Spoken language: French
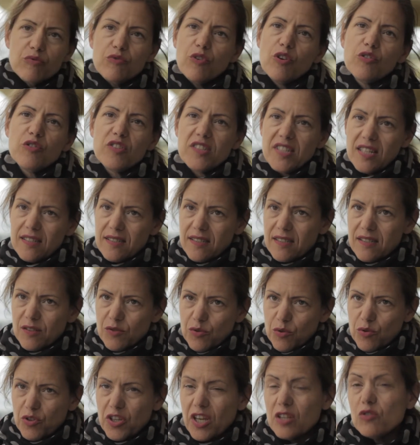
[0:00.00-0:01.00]
donne
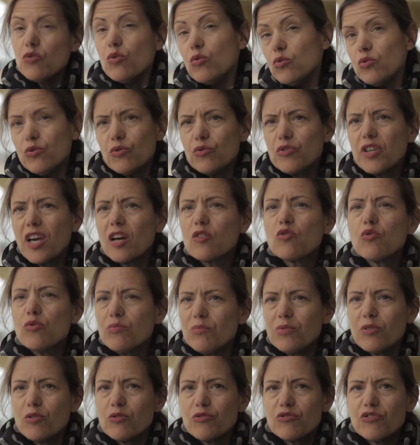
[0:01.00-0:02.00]
ce cadeau de carte
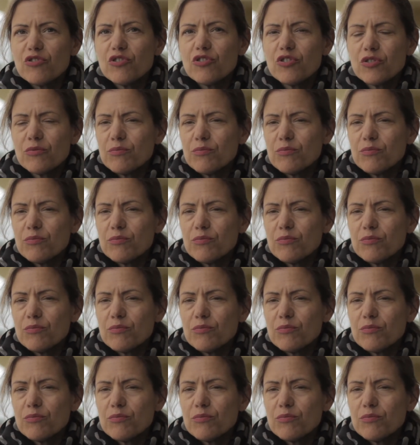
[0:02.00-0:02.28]
blanche,